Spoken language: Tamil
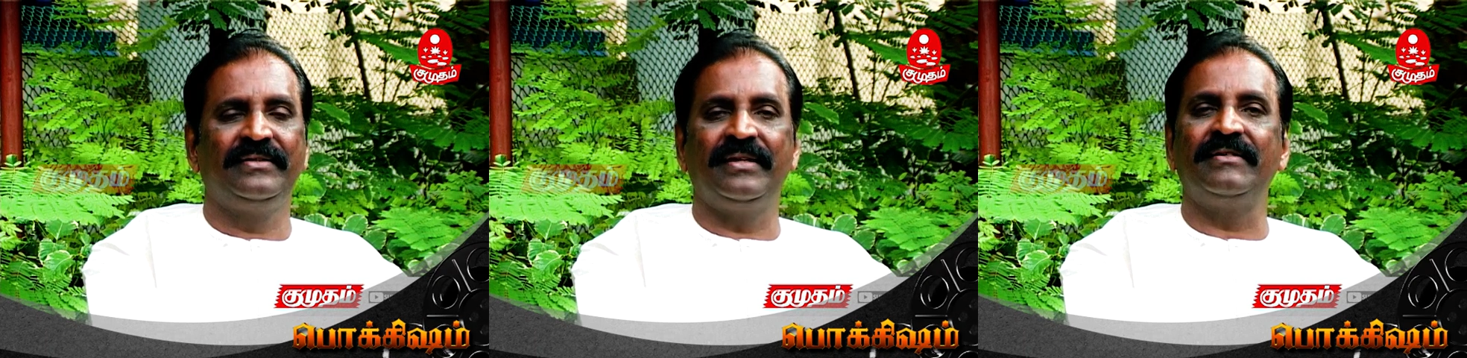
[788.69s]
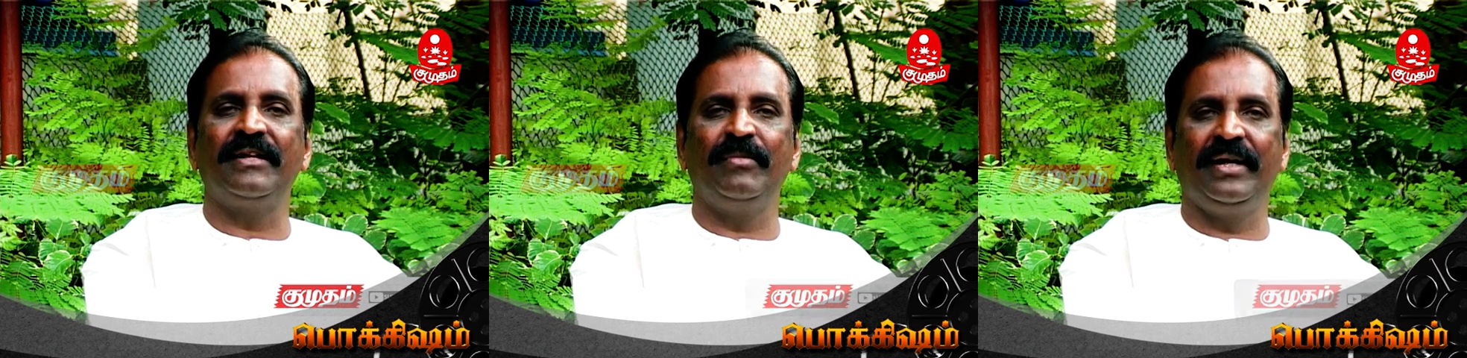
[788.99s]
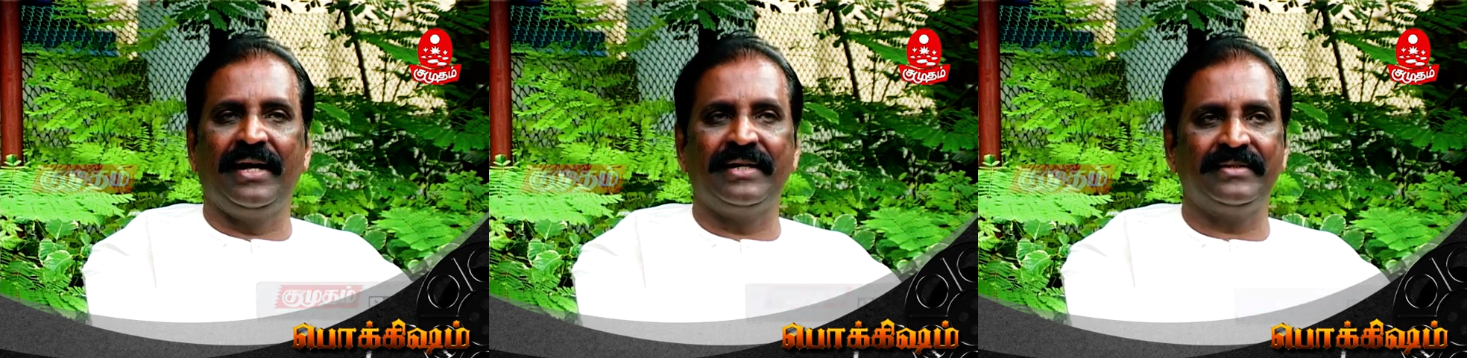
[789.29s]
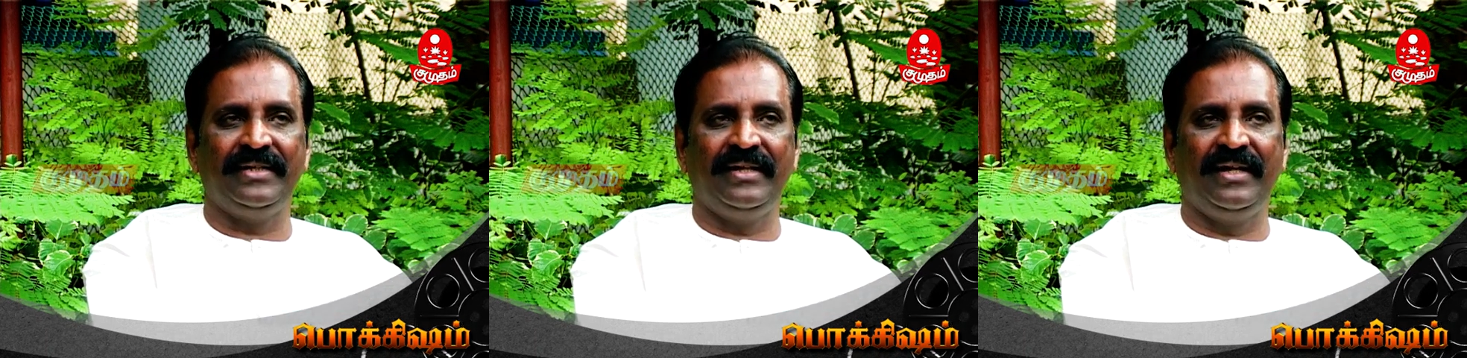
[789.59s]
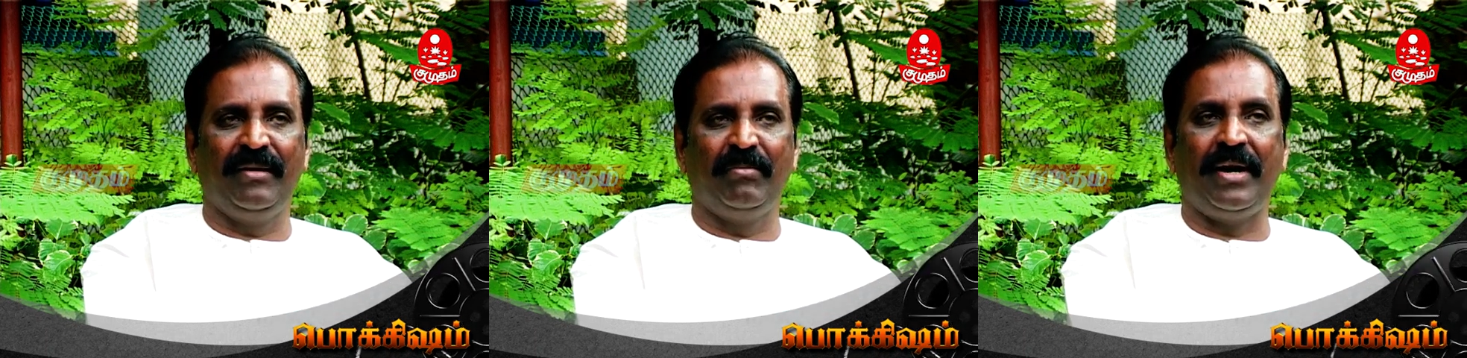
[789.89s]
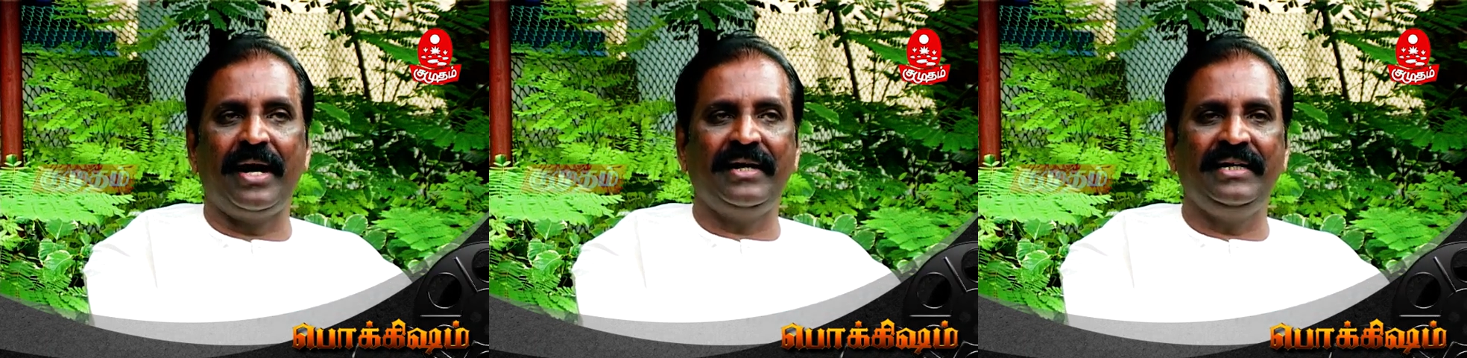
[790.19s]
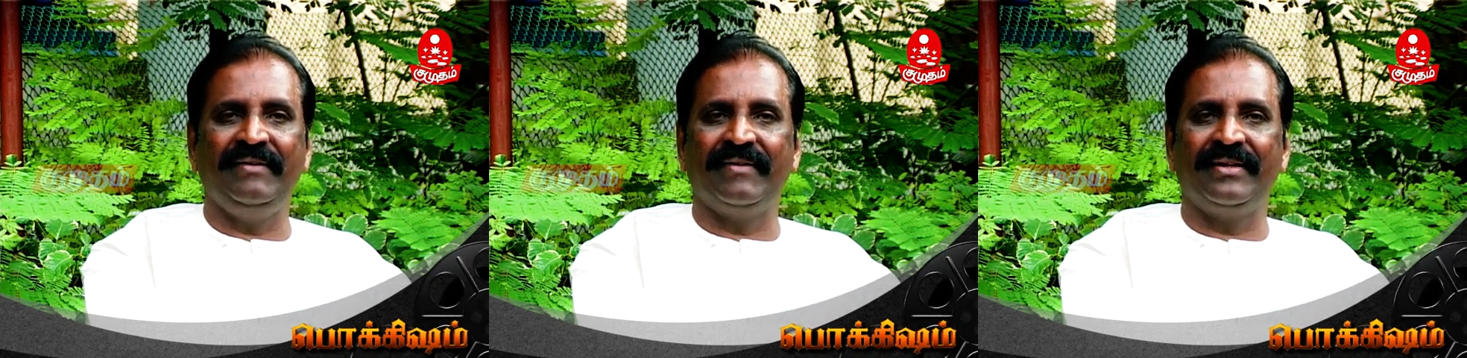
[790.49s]
தென்றல் மேல் ஆசை
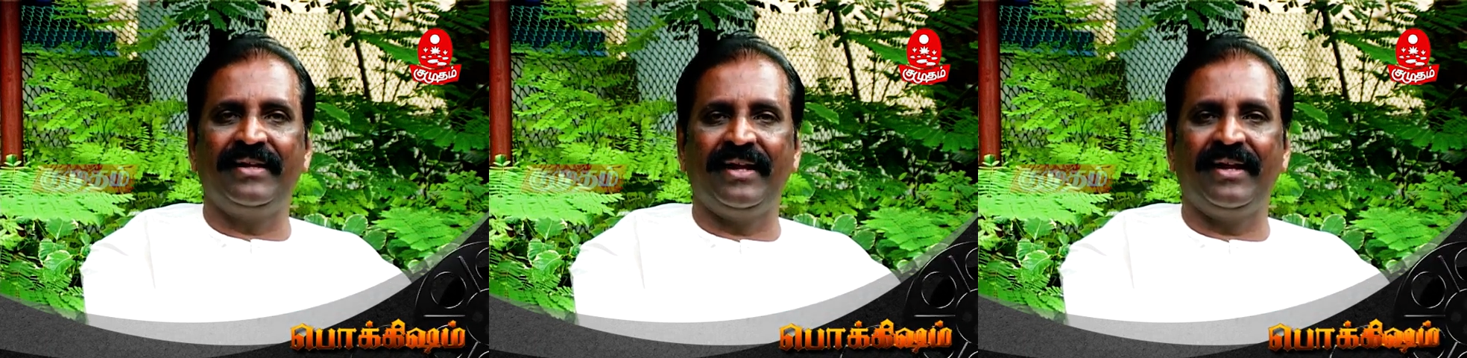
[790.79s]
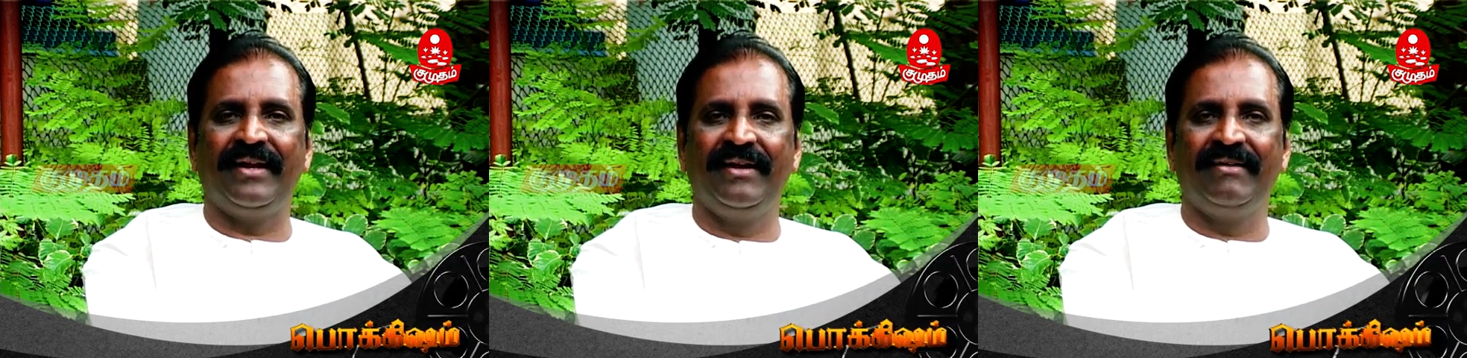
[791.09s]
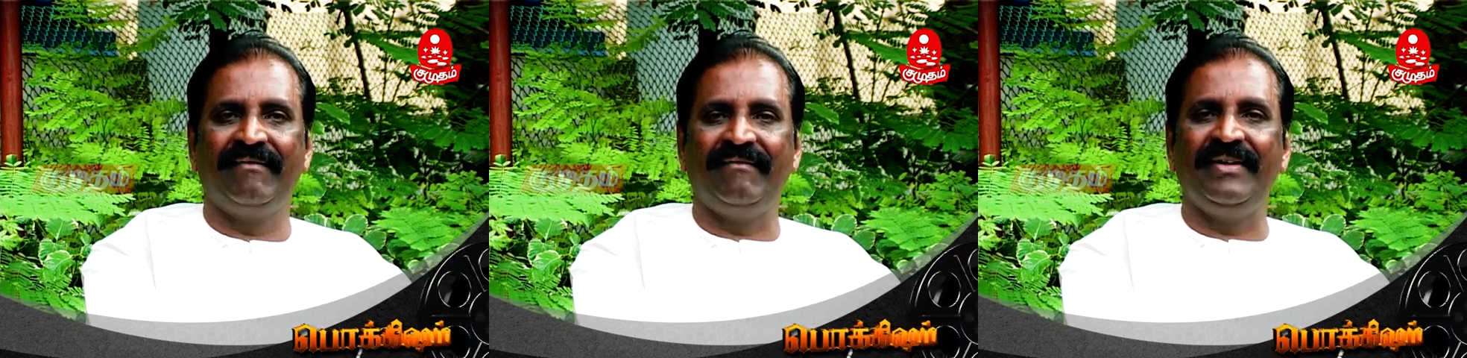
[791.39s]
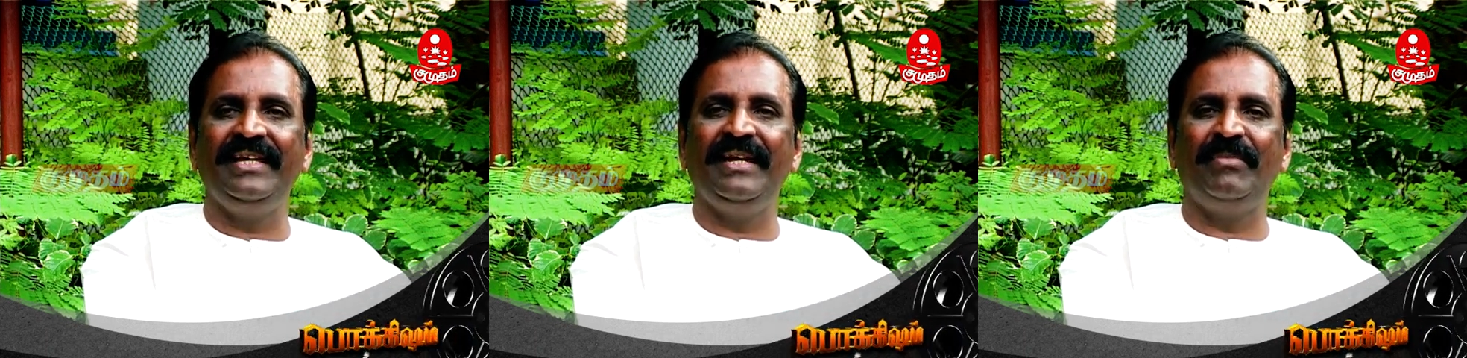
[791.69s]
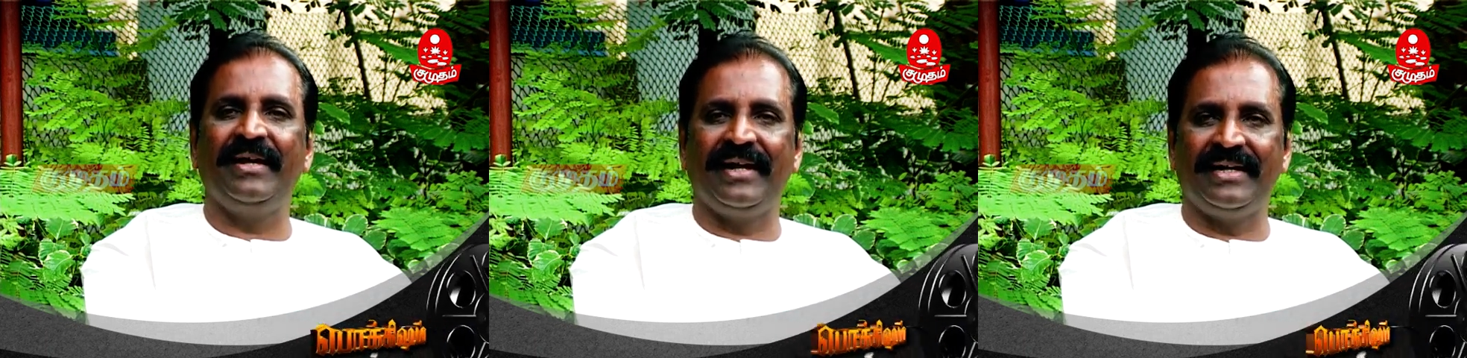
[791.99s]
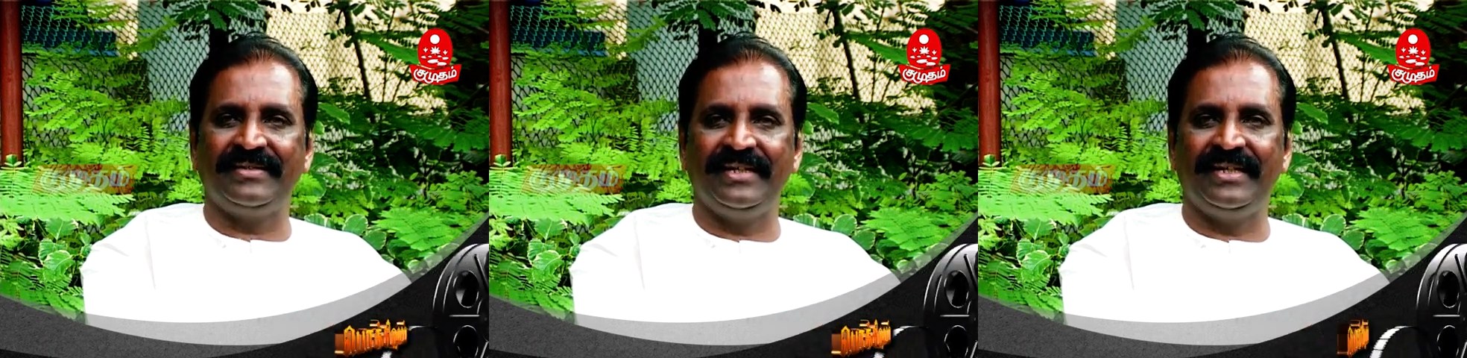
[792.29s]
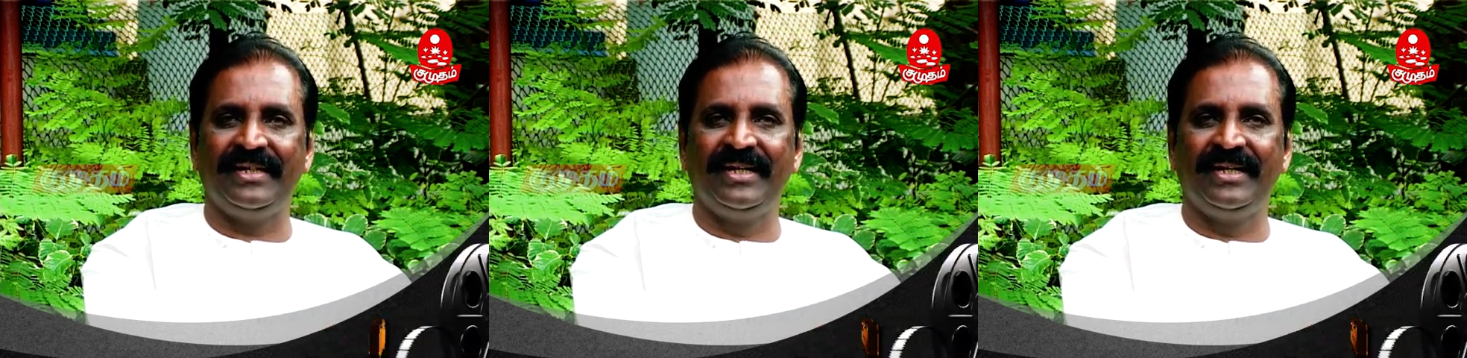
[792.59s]
மார்கழி வந்தால் வெயில் மேல் ஆசை